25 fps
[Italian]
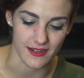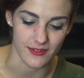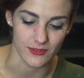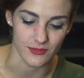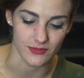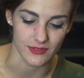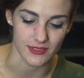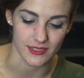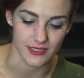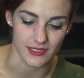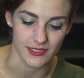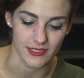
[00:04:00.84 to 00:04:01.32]

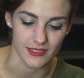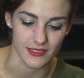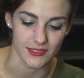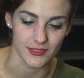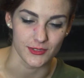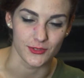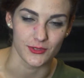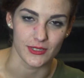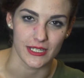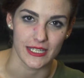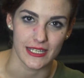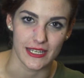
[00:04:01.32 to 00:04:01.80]
non
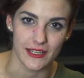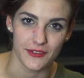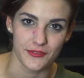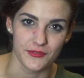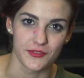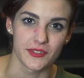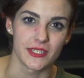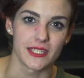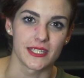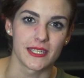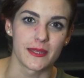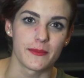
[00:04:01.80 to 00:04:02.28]
è, non è la
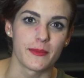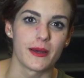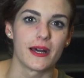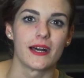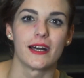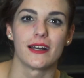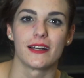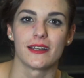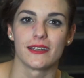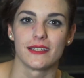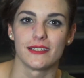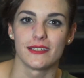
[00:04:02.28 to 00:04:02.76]
fine
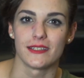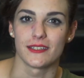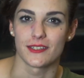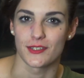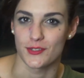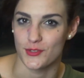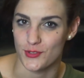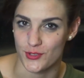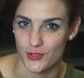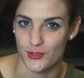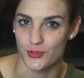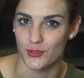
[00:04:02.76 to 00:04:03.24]
ma è
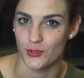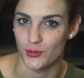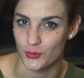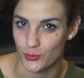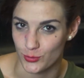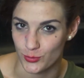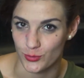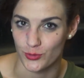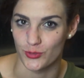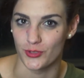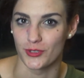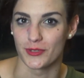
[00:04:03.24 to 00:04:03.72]
l'inizio di
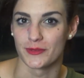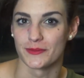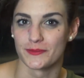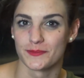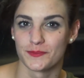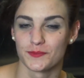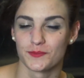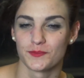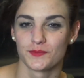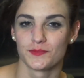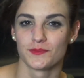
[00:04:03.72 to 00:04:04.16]
tutto.